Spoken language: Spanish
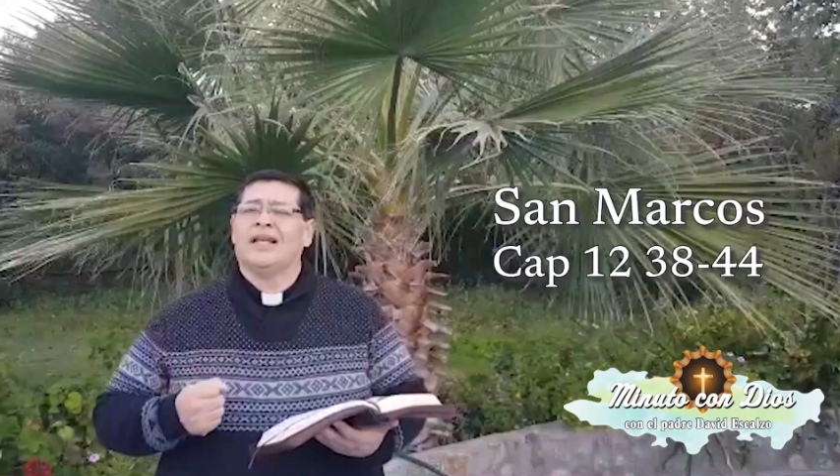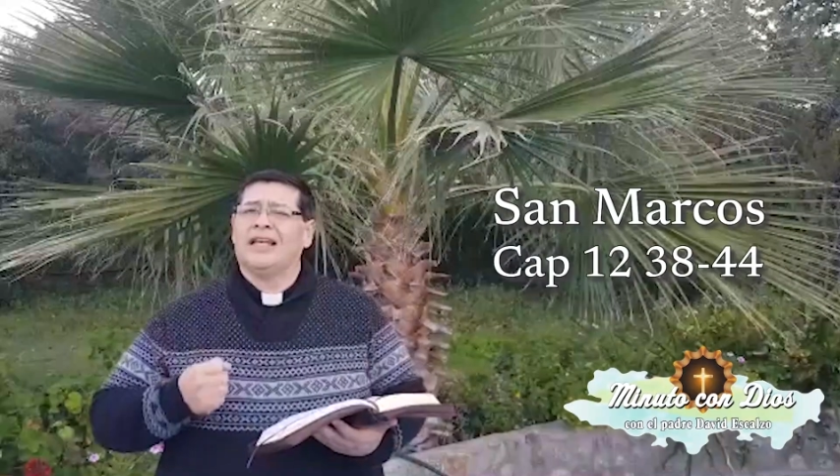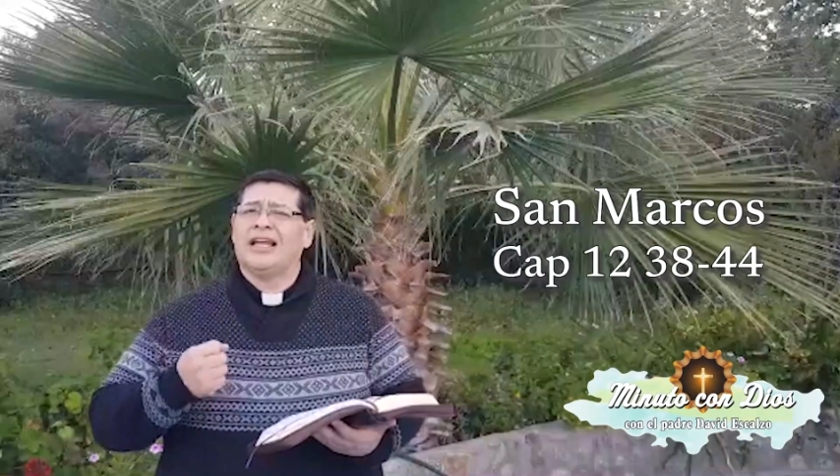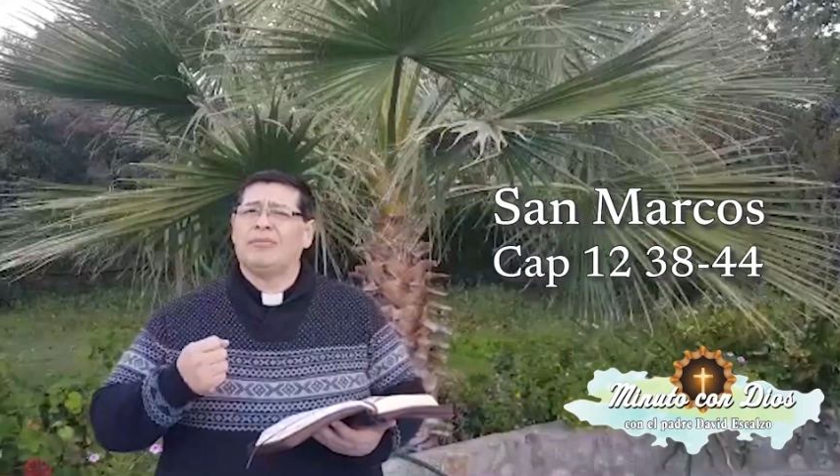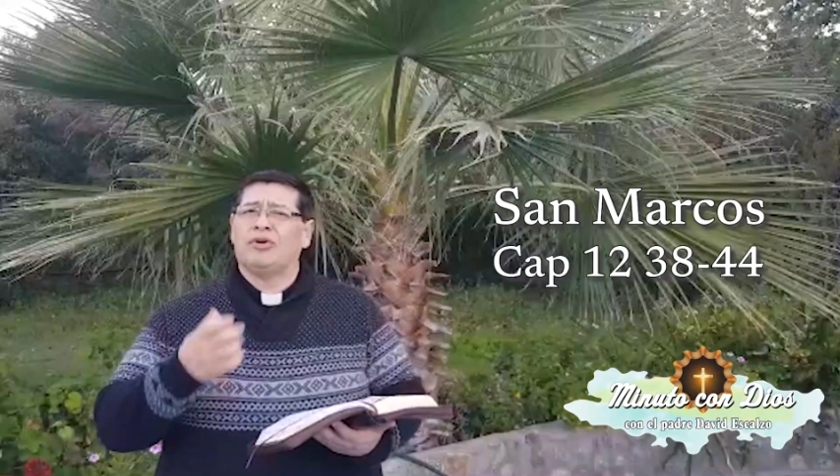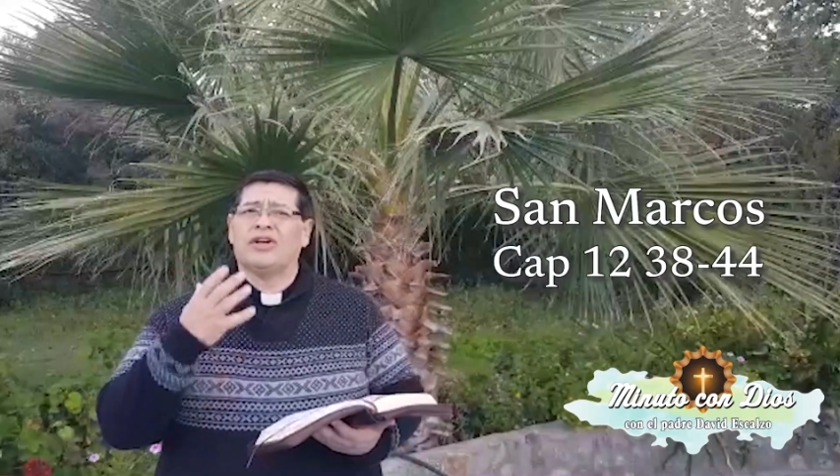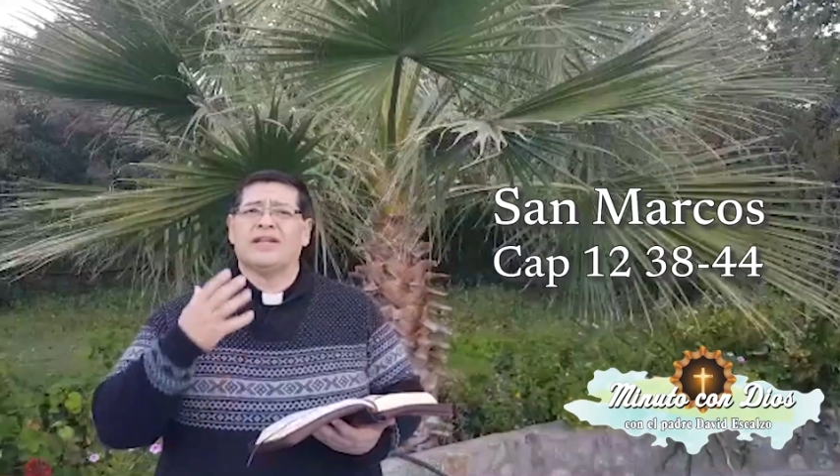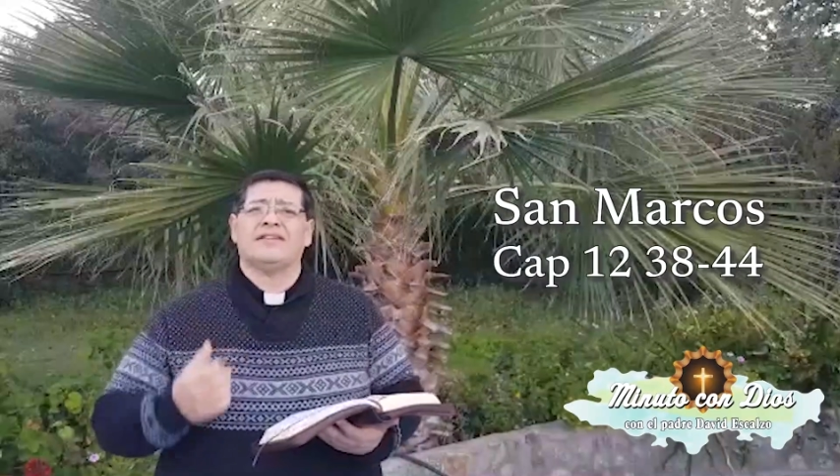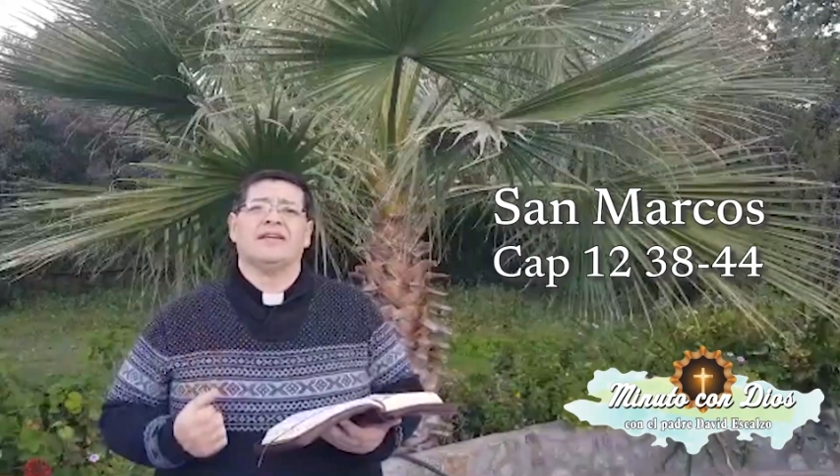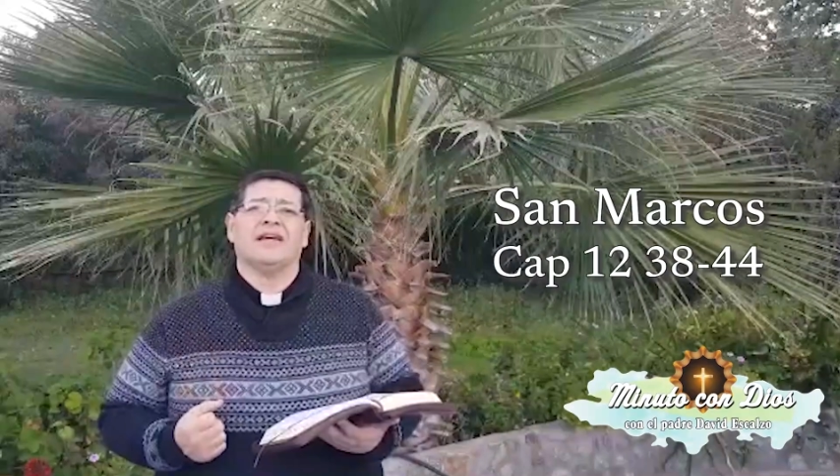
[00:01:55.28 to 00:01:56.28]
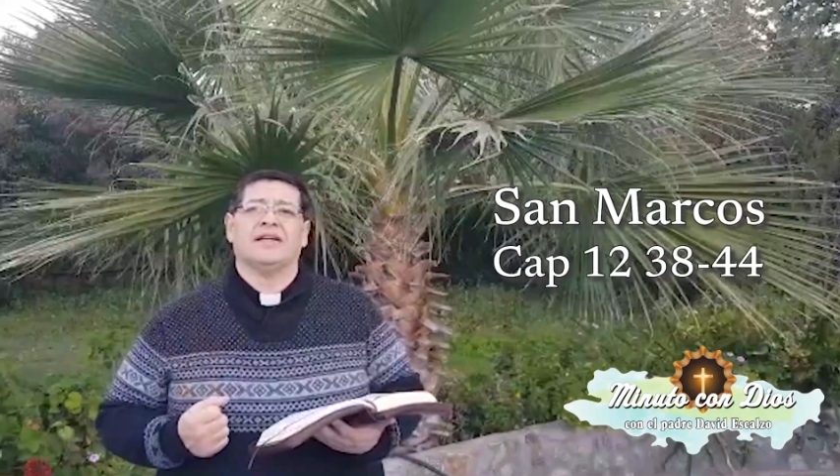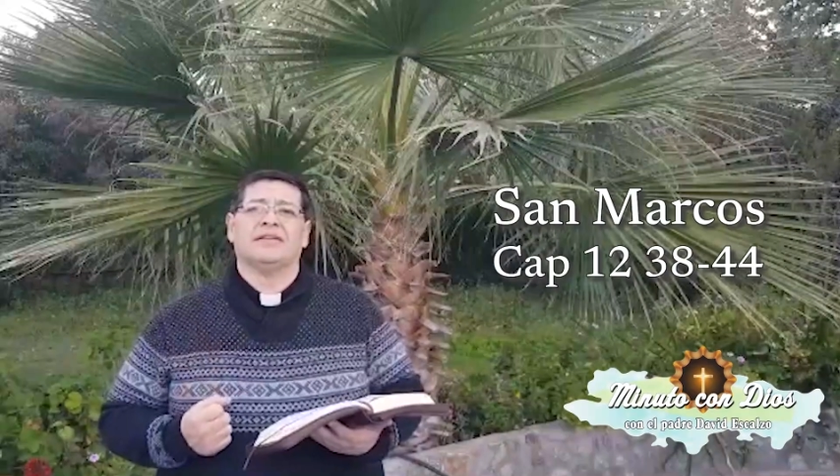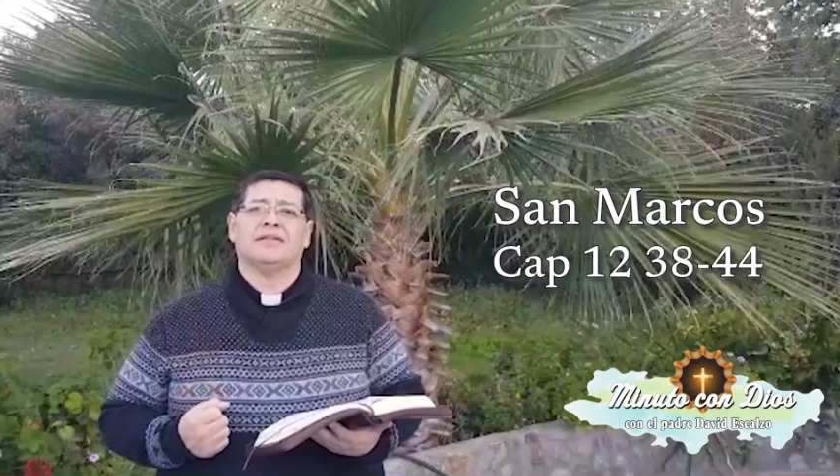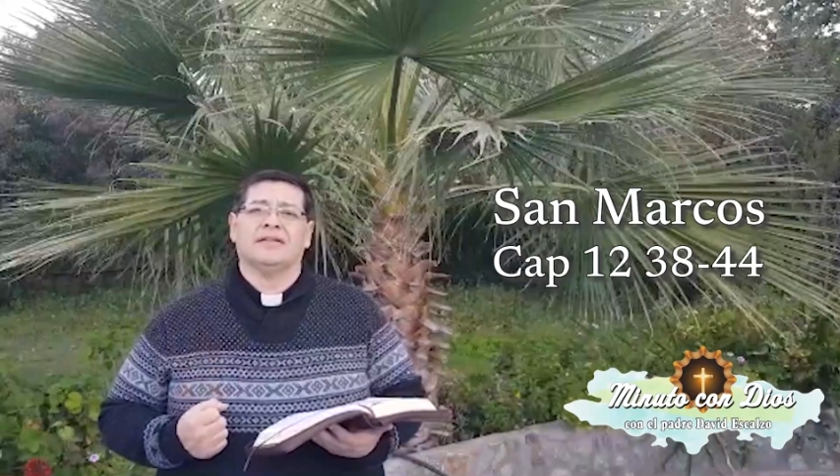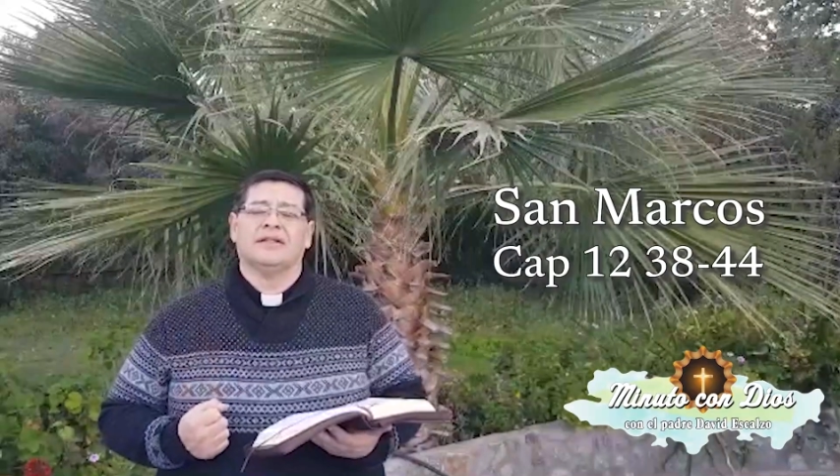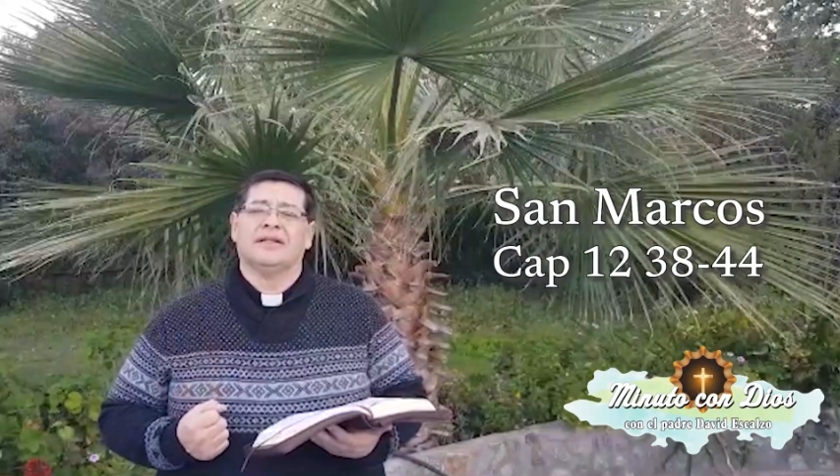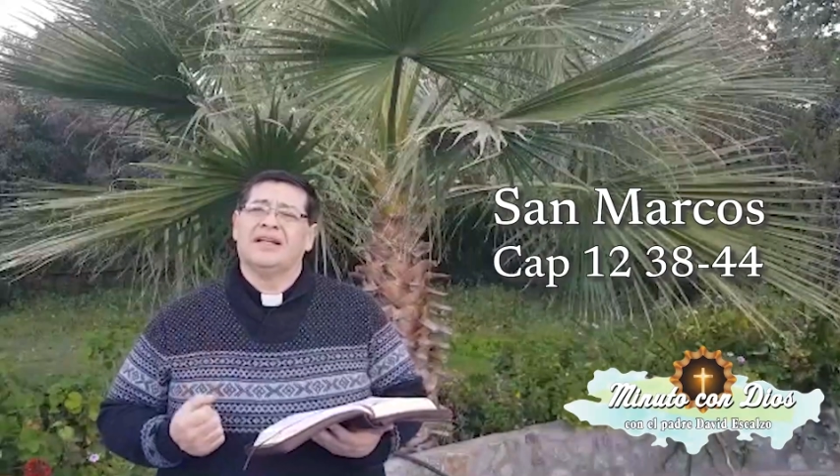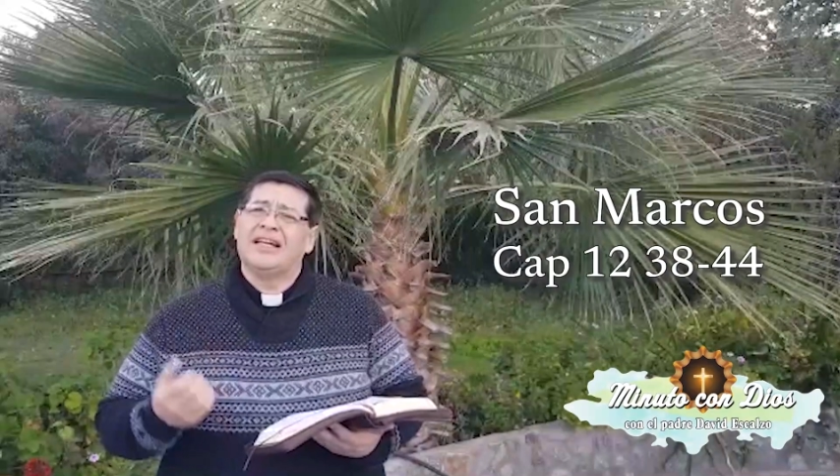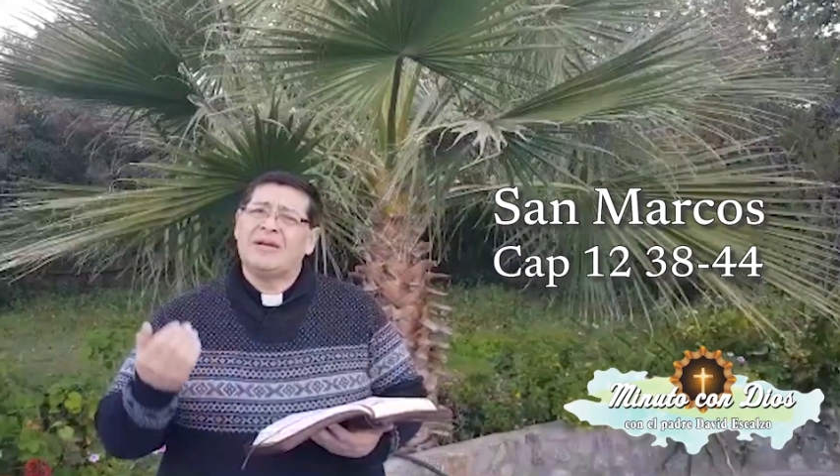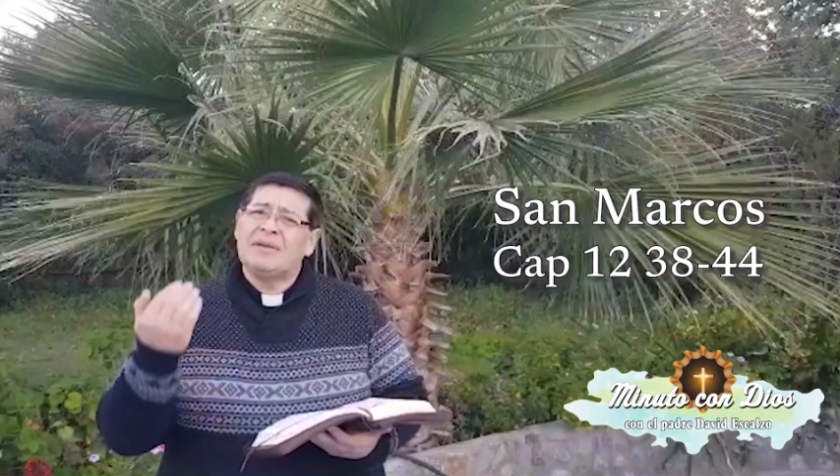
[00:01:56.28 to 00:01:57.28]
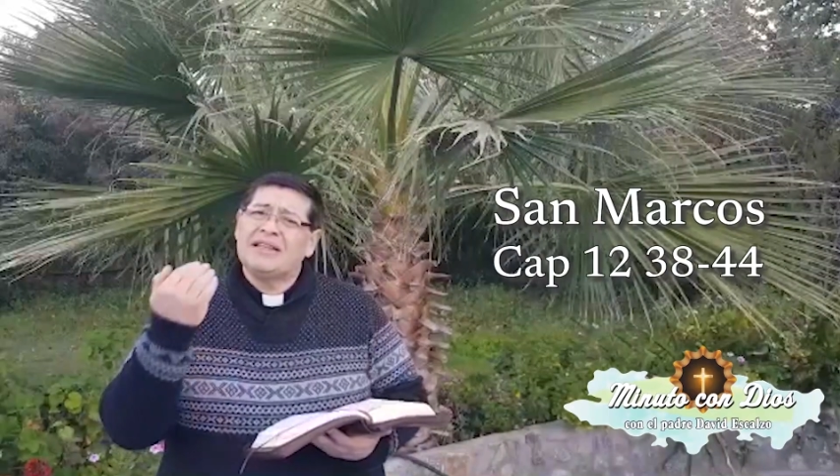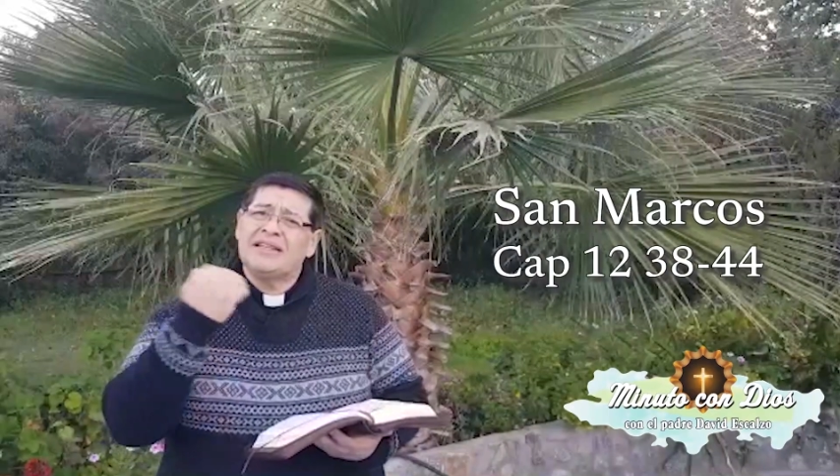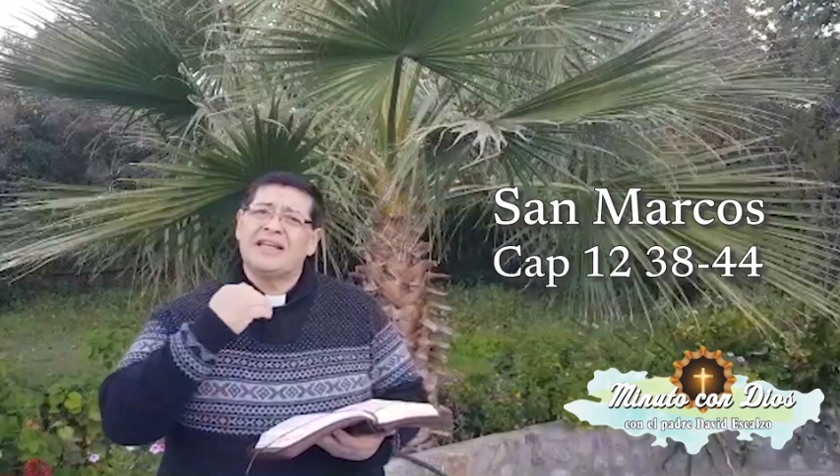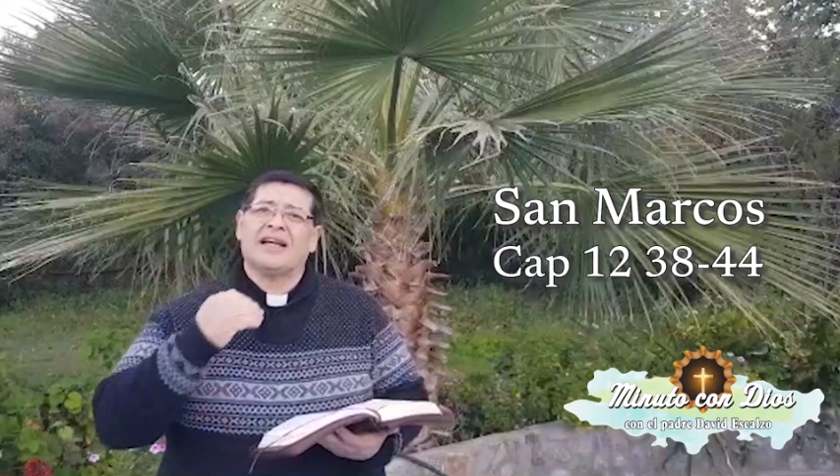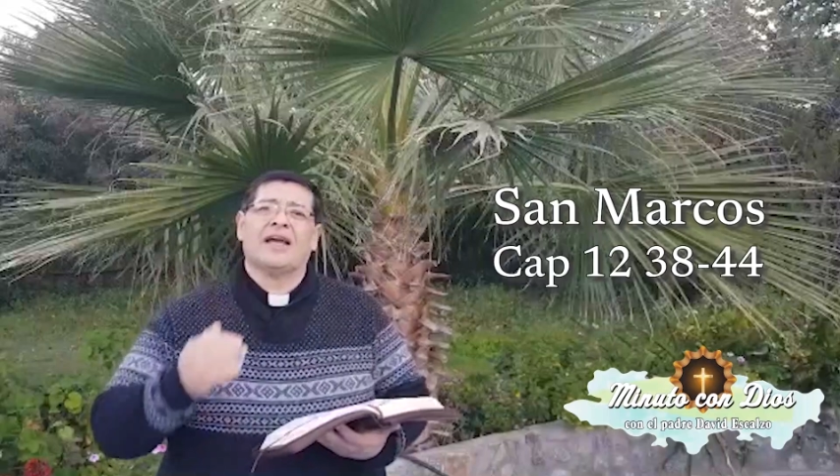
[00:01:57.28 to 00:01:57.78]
la hipocresía, la mentira